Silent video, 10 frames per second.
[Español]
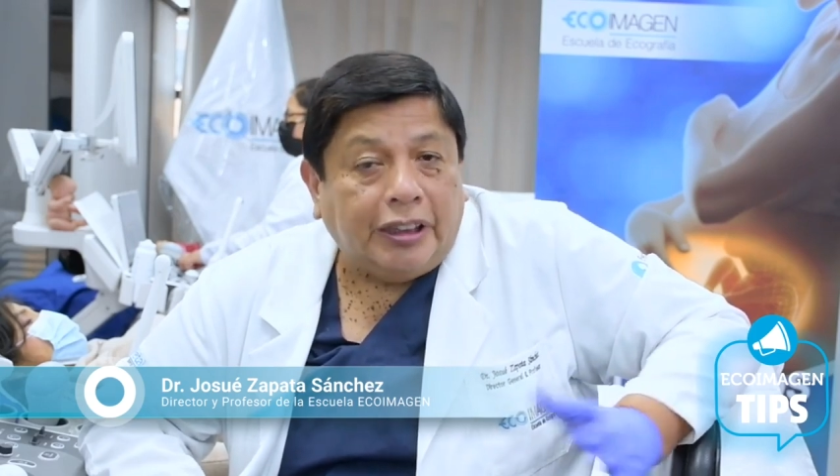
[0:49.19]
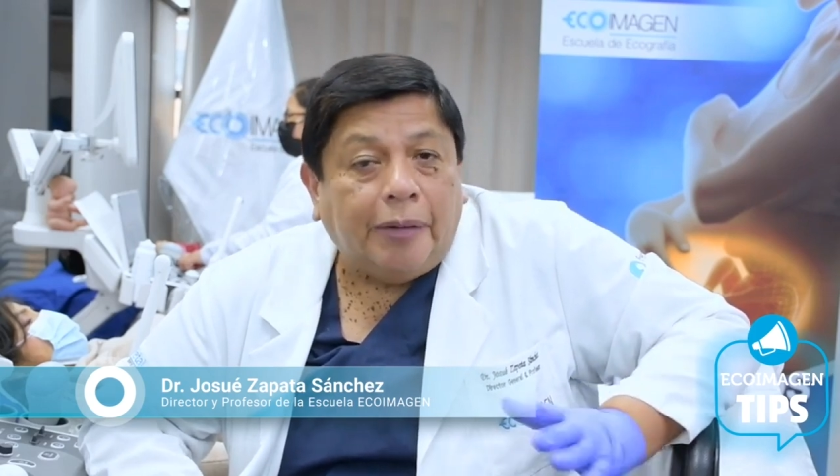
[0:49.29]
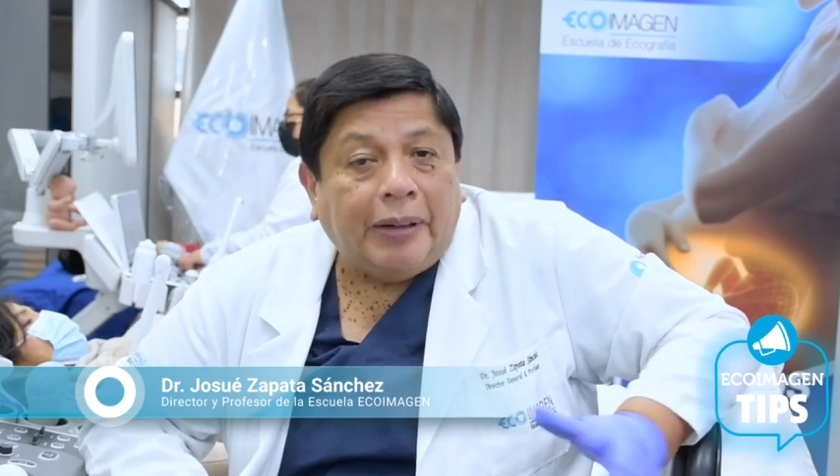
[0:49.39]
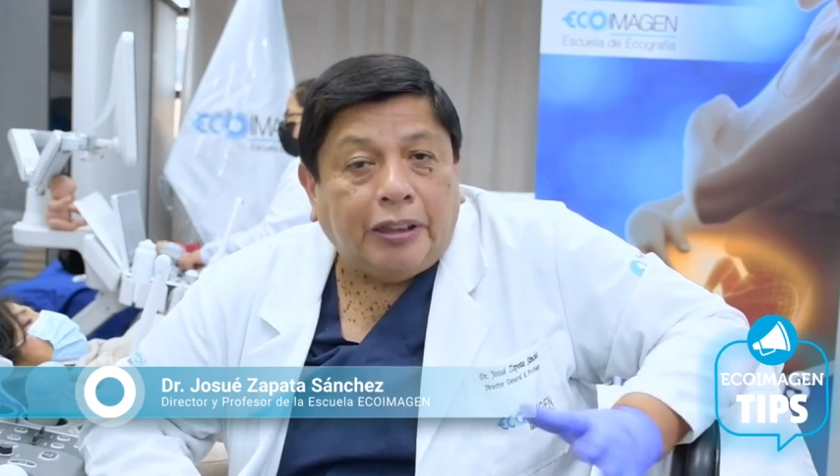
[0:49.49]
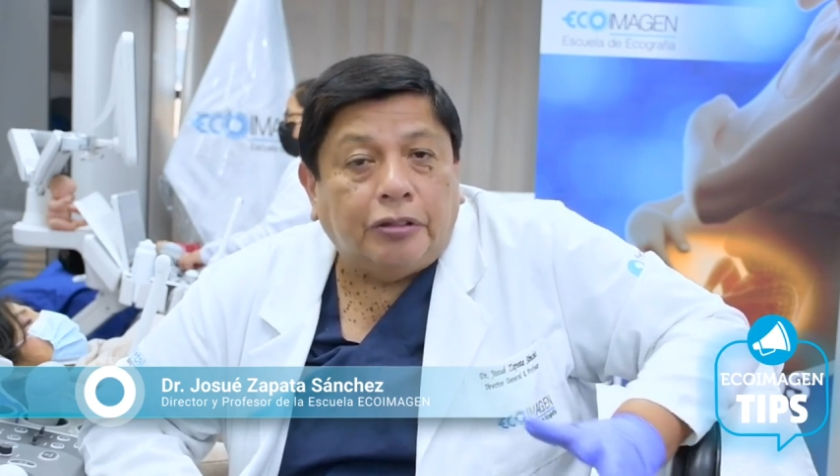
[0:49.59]
ya
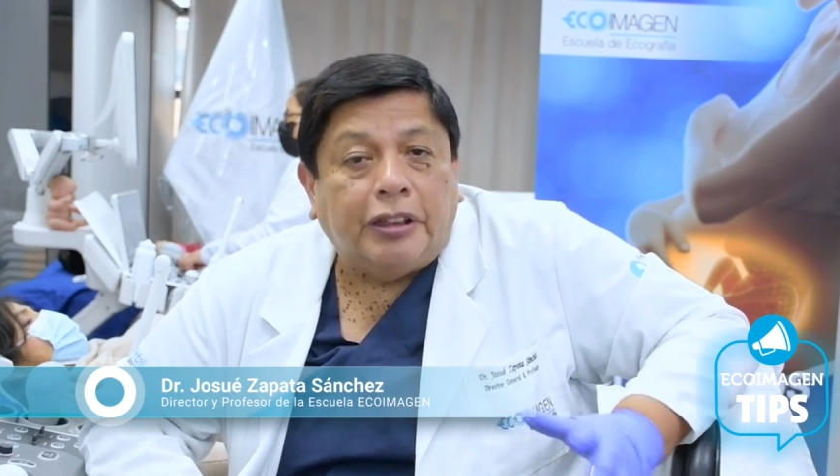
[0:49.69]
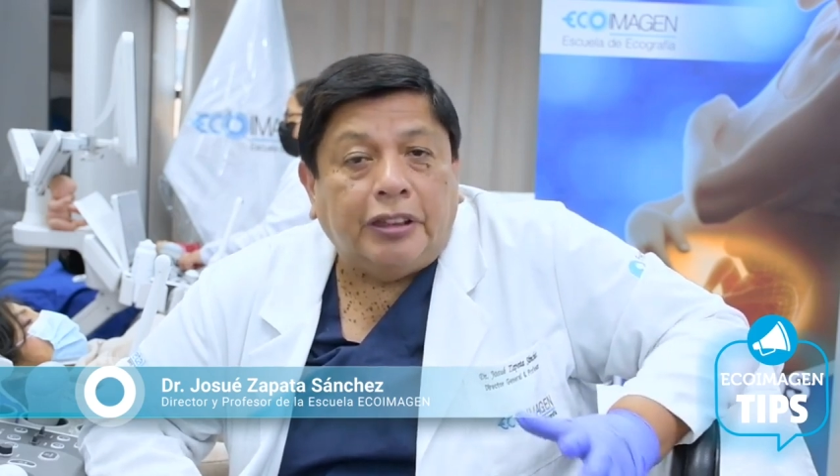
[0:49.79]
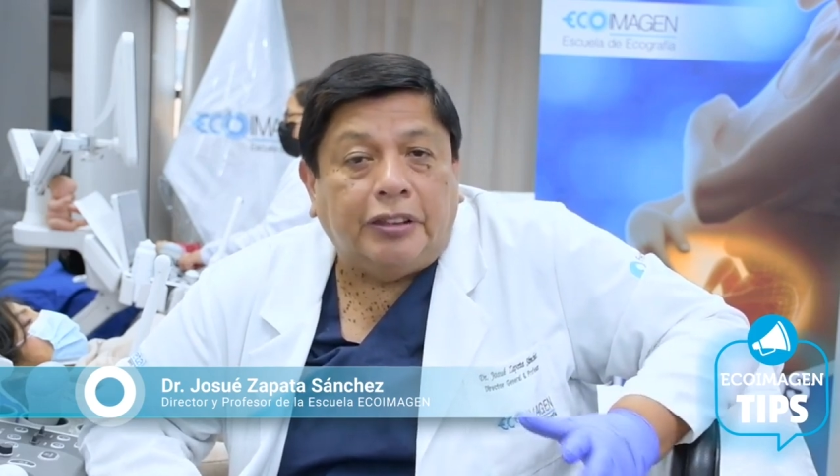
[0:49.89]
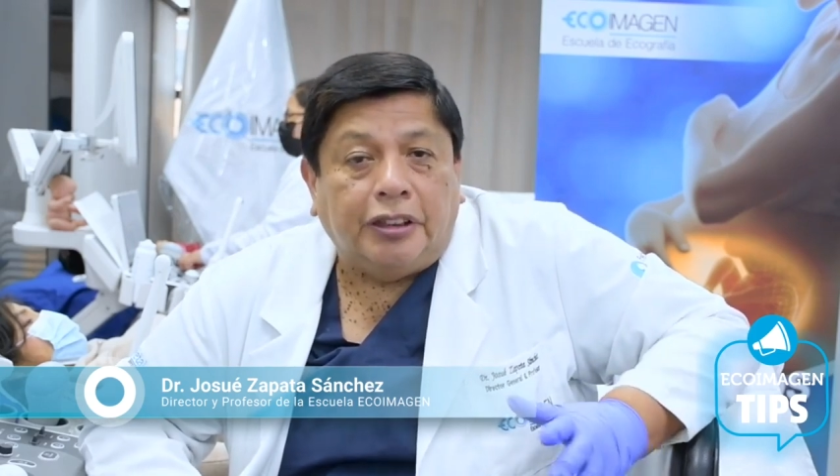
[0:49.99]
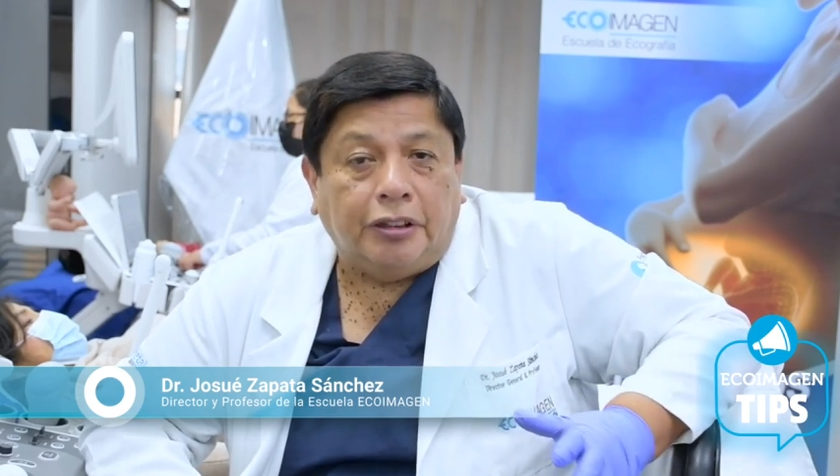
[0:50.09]
varios se
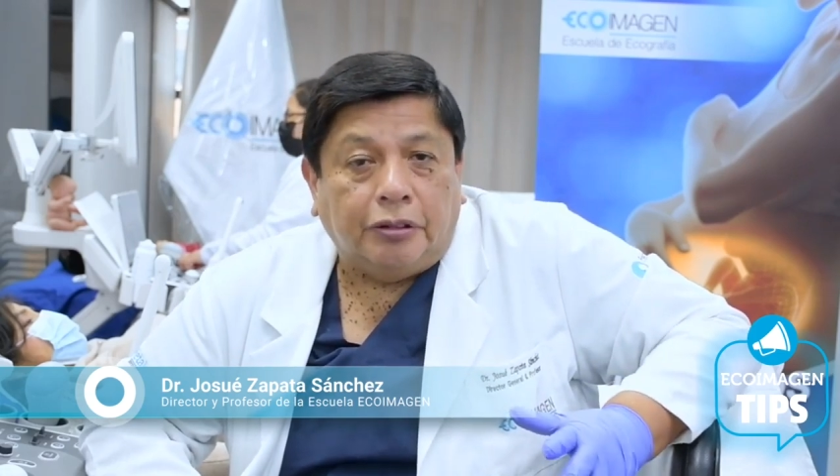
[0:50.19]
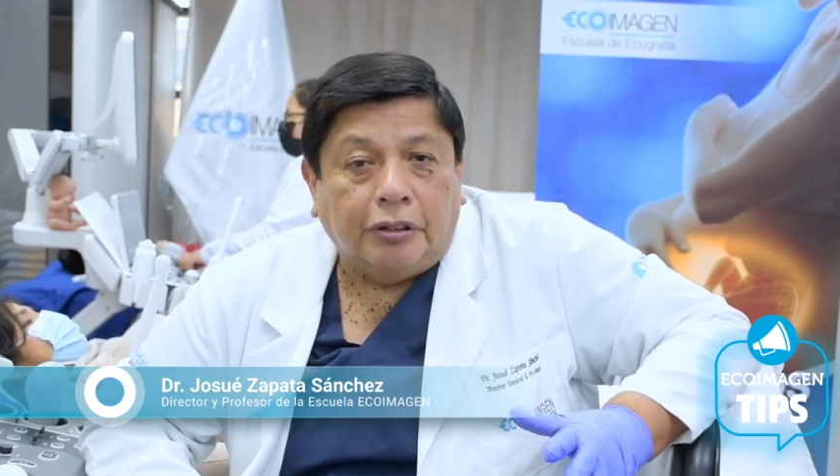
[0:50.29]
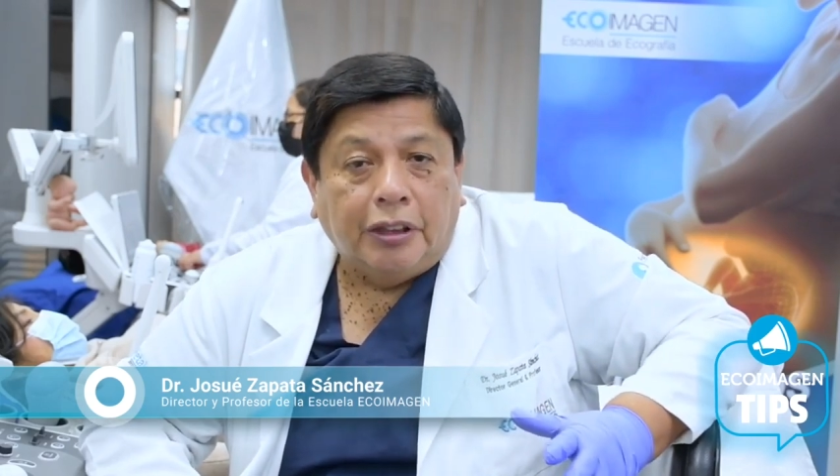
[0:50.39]
han inscrito.